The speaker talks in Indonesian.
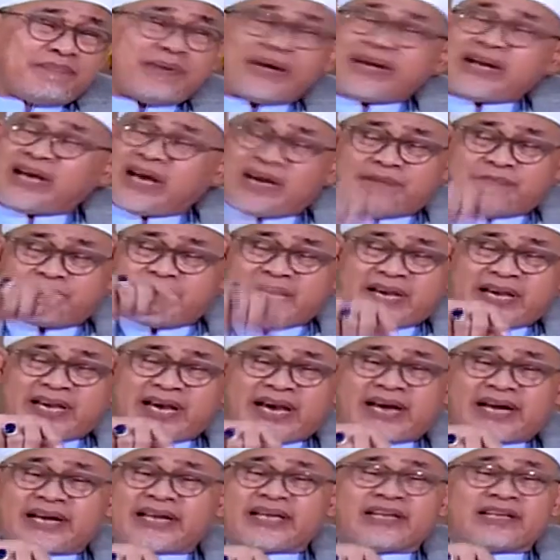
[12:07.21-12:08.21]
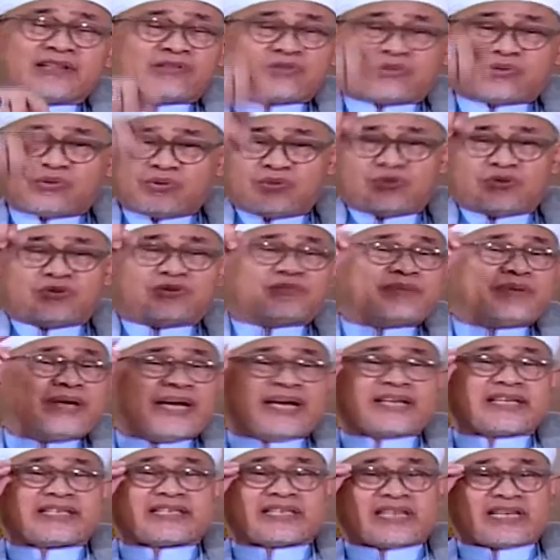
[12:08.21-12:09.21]
Padahal pagi hari itu
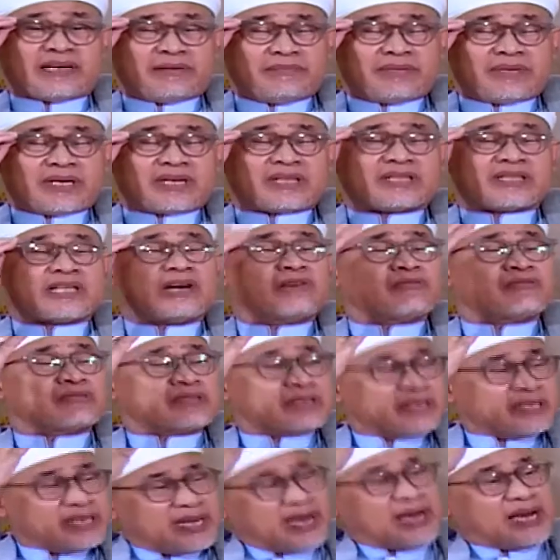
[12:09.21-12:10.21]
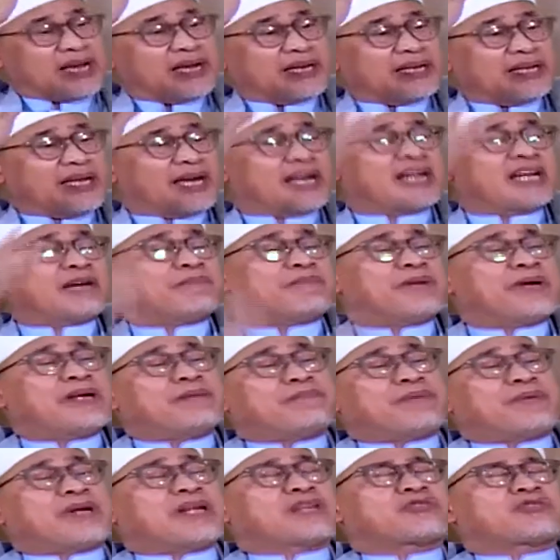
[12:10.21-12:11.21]
biasa bertausiah di
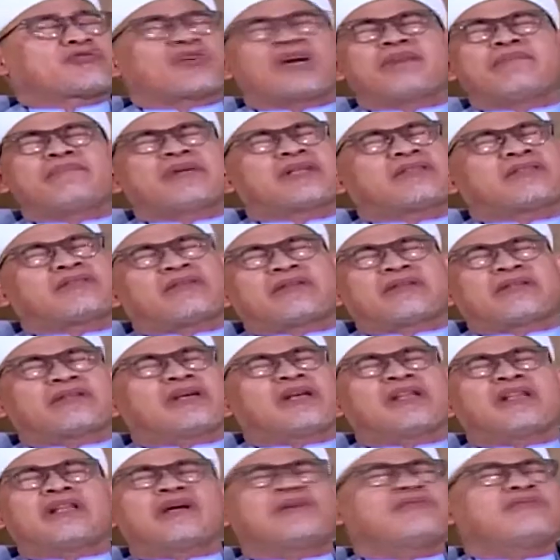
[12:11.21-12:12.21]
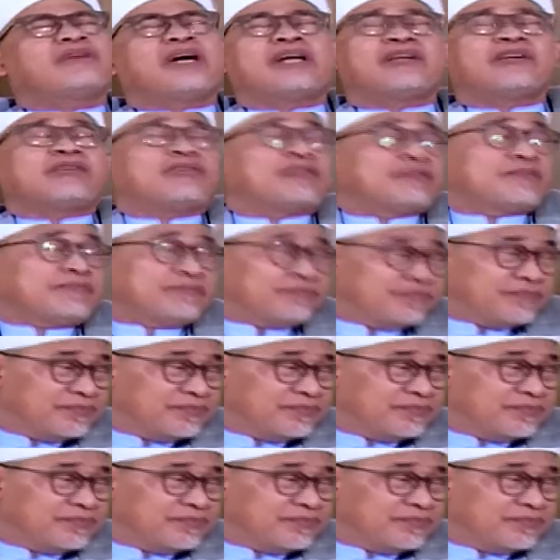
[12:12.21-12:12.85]
hadapan para sahabat radhiyallahu anhu.